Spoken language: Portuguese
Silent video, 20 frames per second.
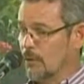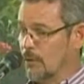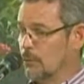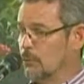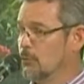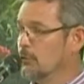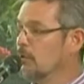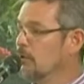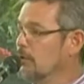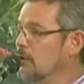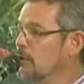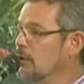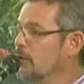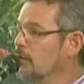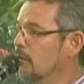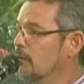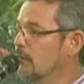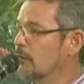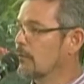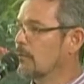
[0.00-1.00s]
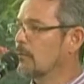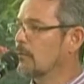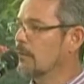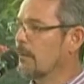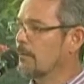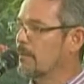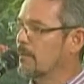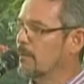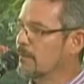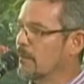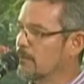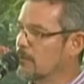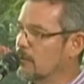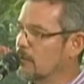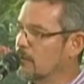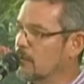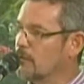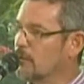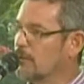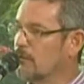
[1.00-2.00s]
dos CINES, nós vamos capacitar
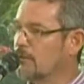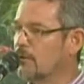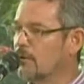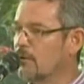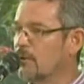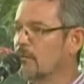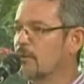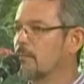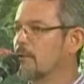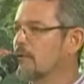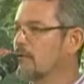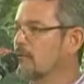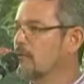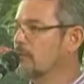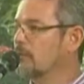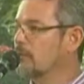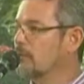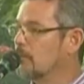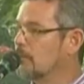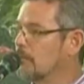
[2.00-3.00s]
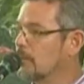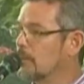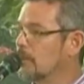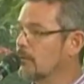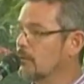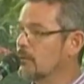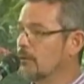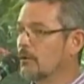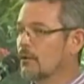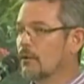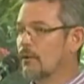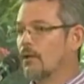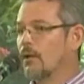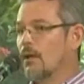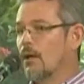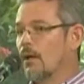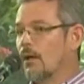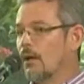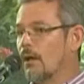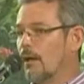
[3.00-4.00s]
pessoas que estão recebendo segundo desemprego,
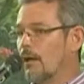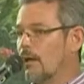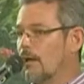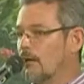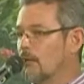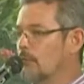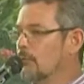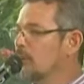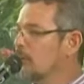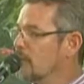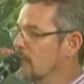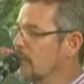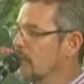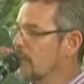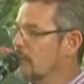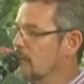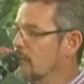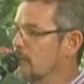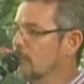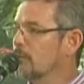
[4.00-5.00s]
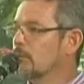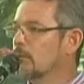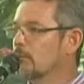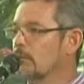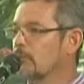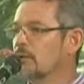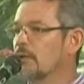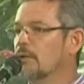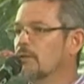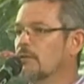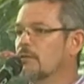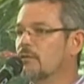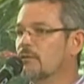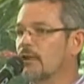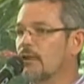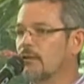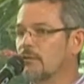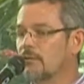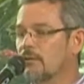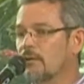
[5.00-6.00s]
é, com o Exército, o Ministério do
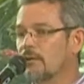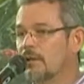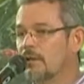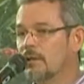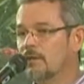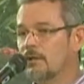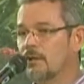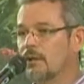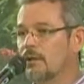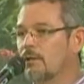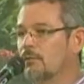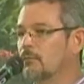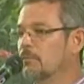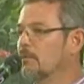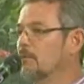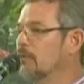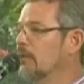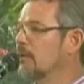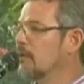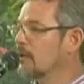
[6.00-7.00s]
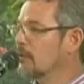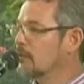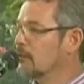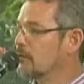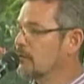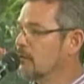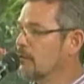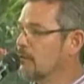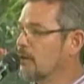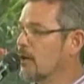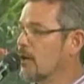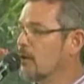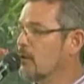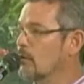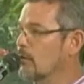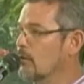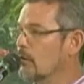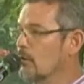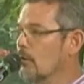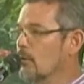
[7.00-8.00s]
Exército, e também com o Ministério da Ação Social,
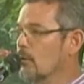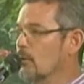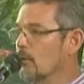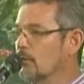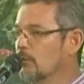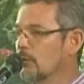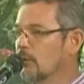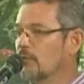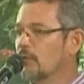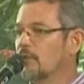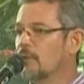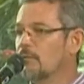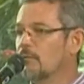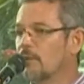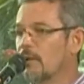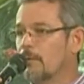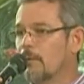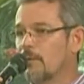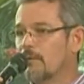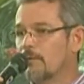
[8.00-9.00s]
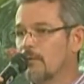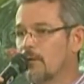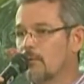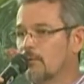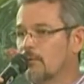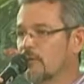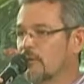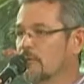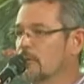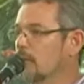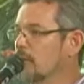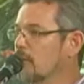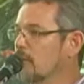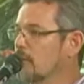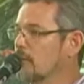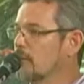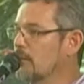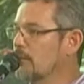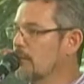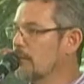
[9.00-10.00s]
onde nós iremos capacitar algumas
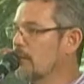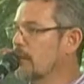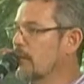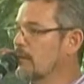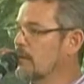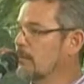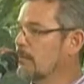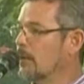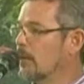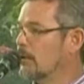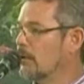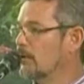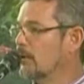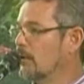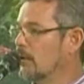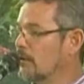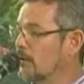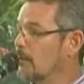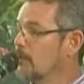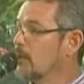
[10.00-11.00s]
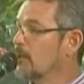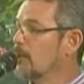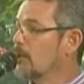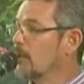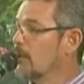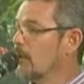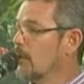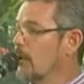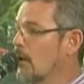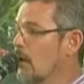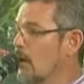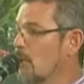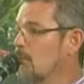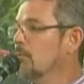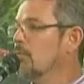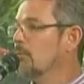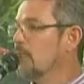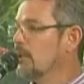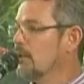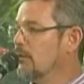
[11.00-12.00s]
pessoas que fazem parte, recebem
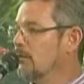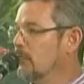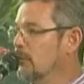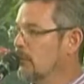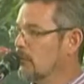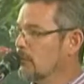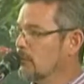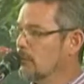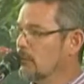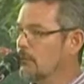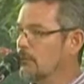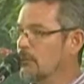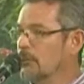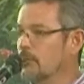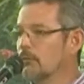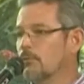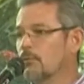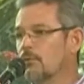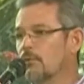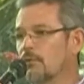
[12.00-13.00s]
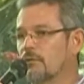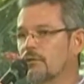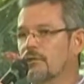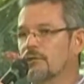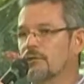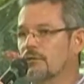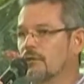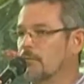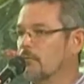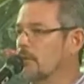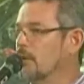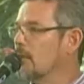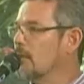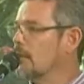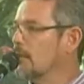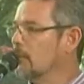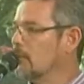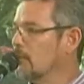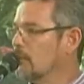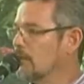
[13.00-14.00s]
algum benefício do governo, Bolsa
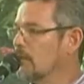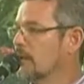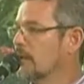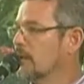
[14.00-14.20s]
Família, Bolsa